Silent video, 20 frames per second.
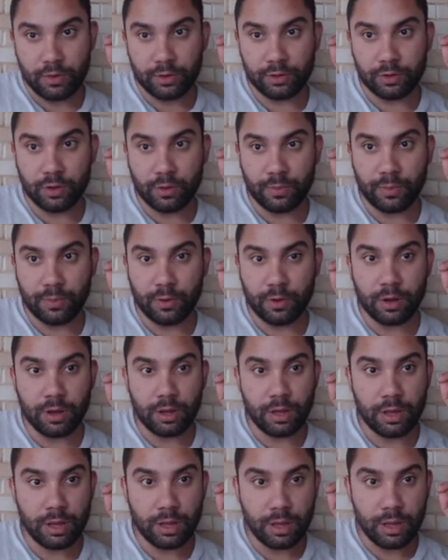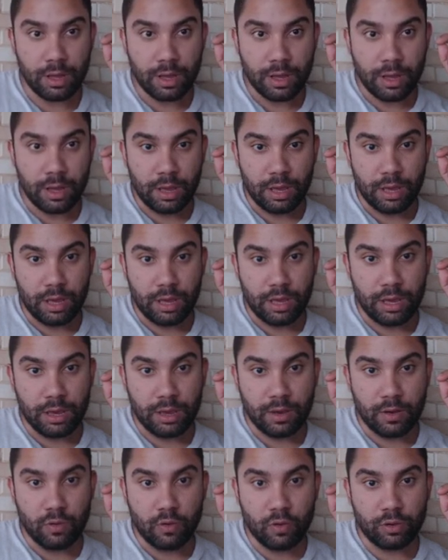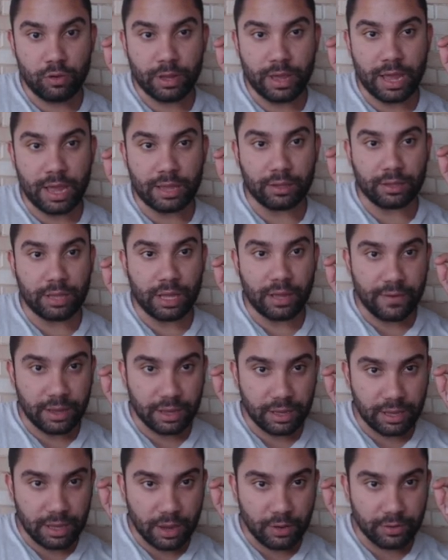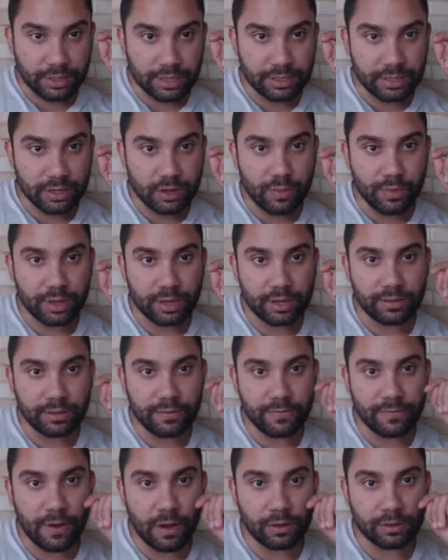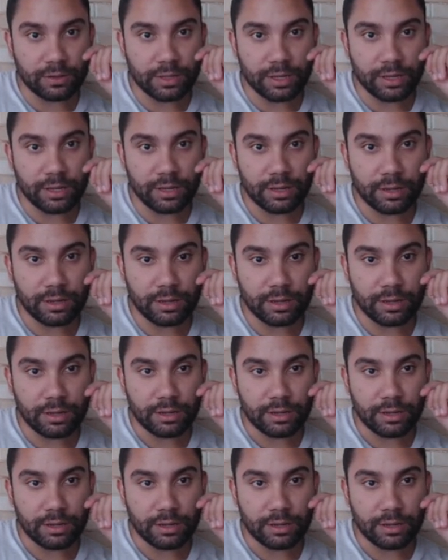não estopou e o Keno tava aqui, eu esqueci como que volta.